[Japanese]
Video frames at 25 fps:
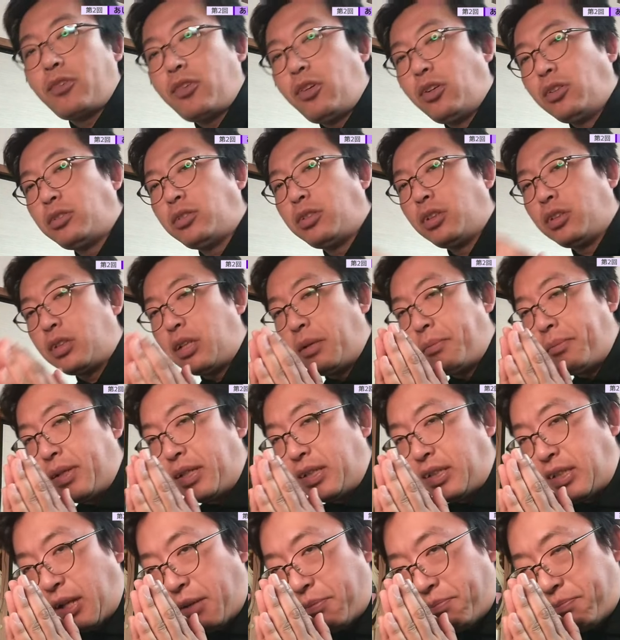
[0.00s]
ごちそうさま
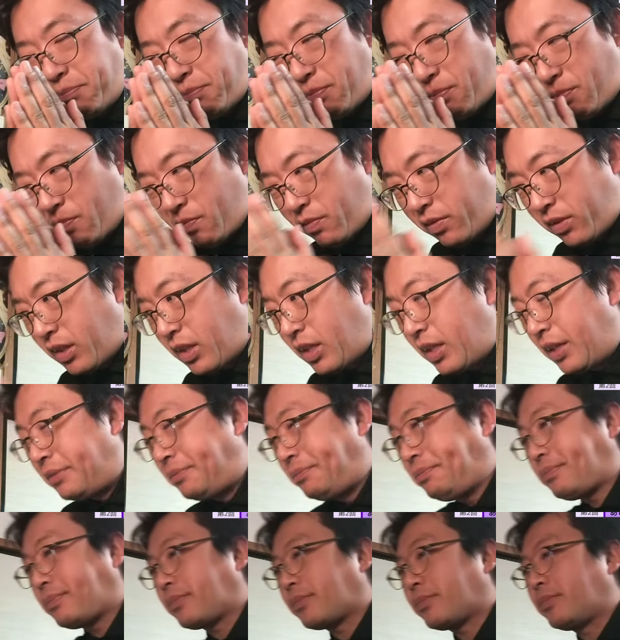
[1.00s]
でし
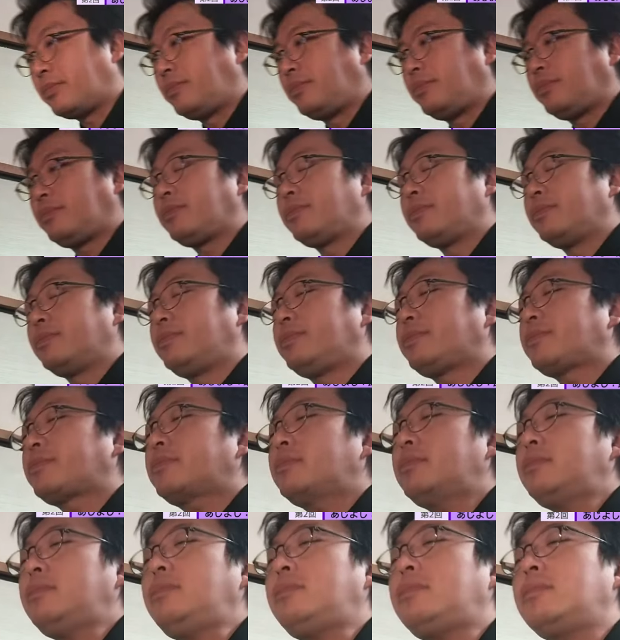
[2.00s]

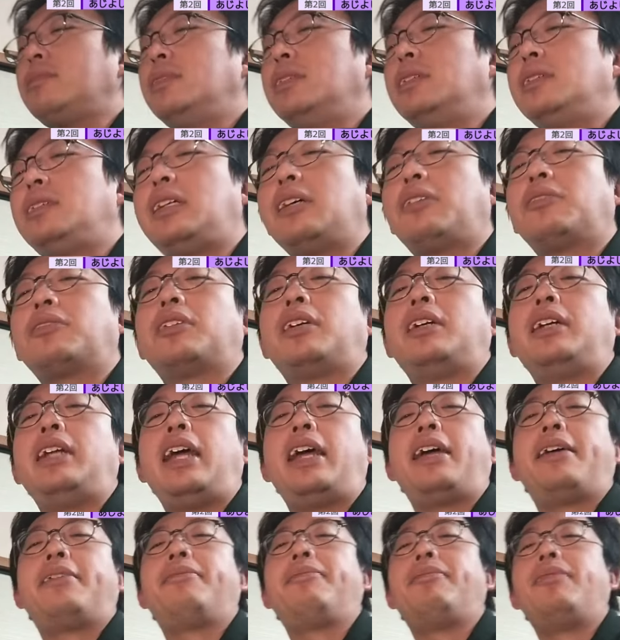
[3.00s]
た。ってことで
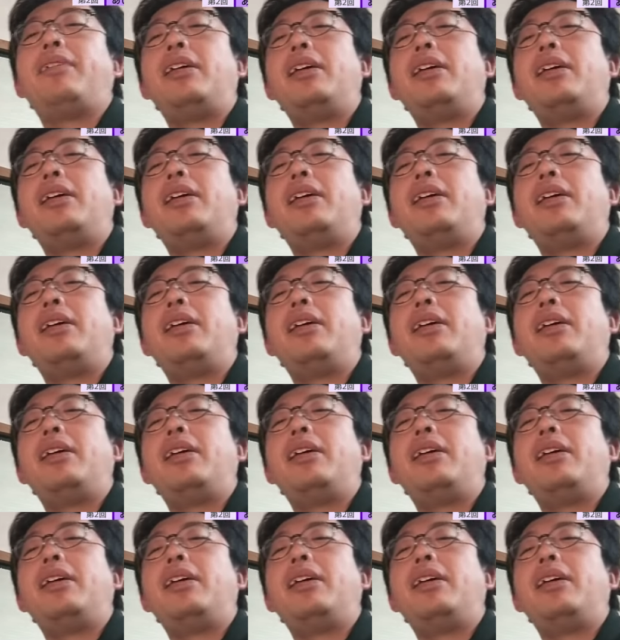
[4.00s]
ね、